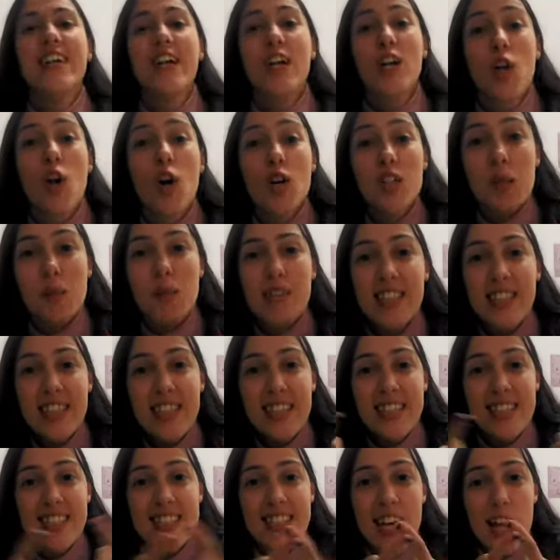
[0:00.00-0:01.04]
Cosa pensate
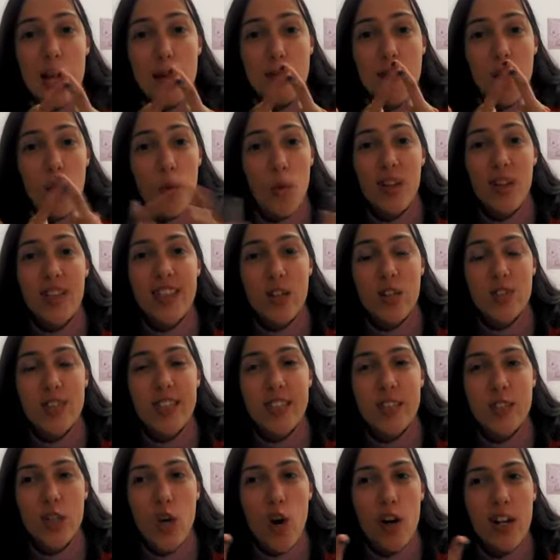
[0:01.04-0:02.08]
che sia la mia quinta
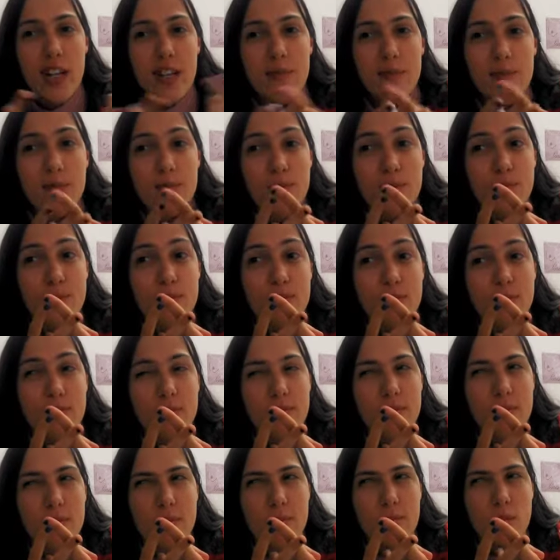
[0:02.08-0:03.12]
ossessione?
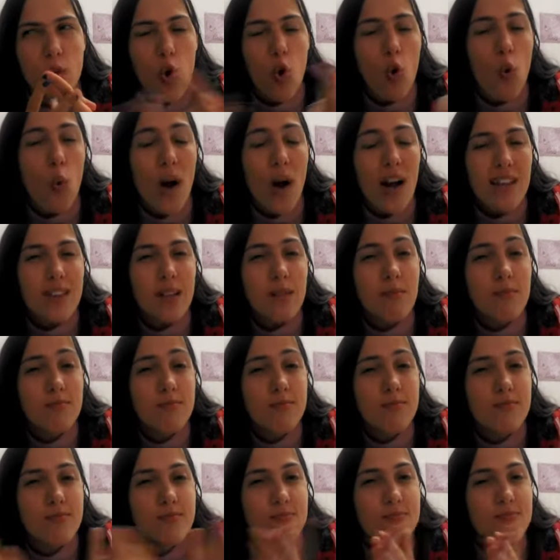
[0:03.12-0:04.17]
O quarta?
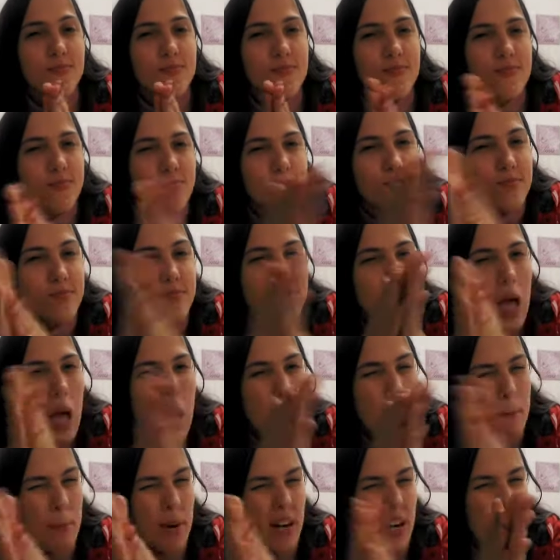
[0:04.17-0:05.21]

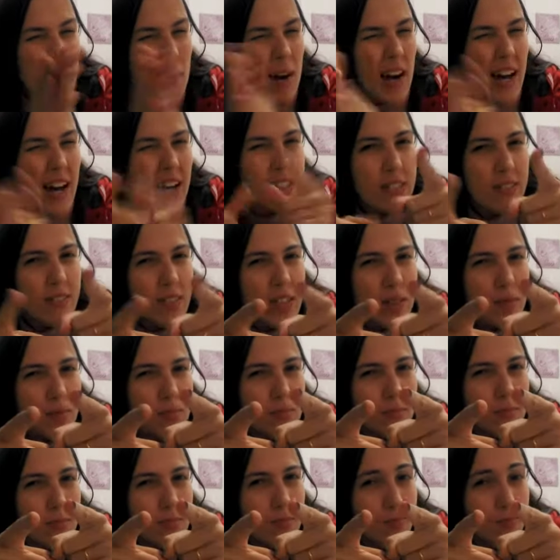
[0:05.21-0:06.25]
Preparatevi!
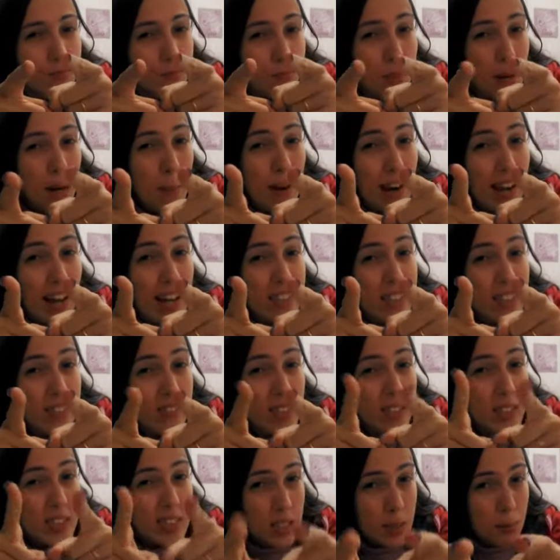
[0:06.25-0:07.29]

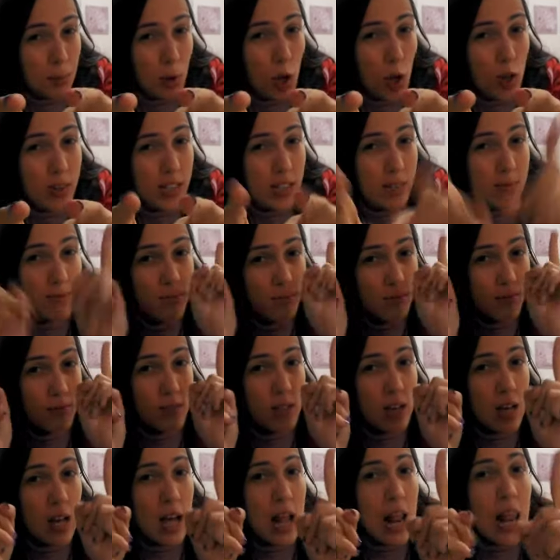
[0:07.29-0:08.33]
Preparatevi, siete pronti?
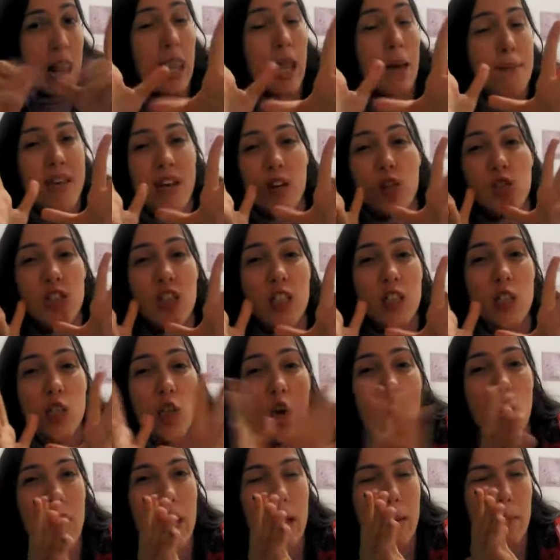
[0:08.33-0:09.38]
La mia
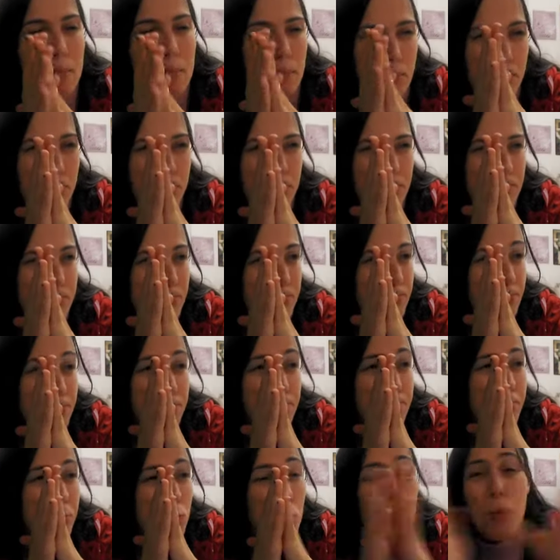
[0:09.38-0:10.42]
ossessione
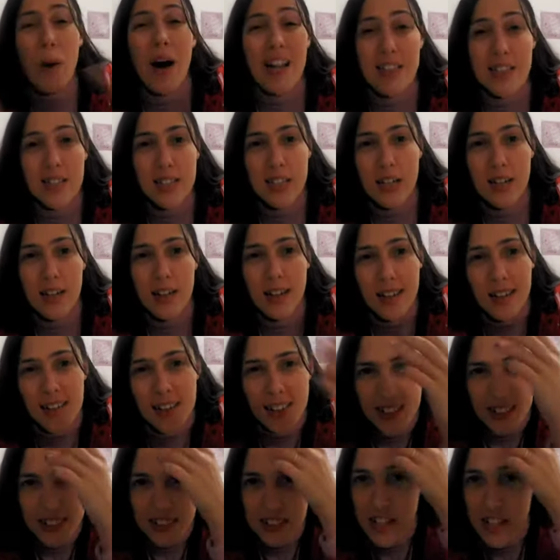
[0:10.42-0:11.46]
più pazza
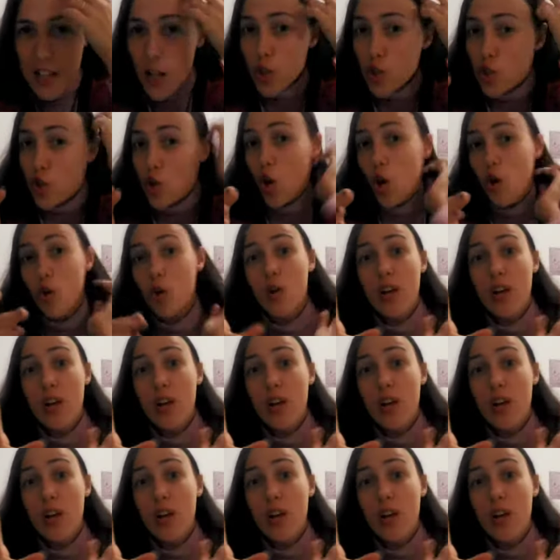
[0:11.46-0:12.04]
sono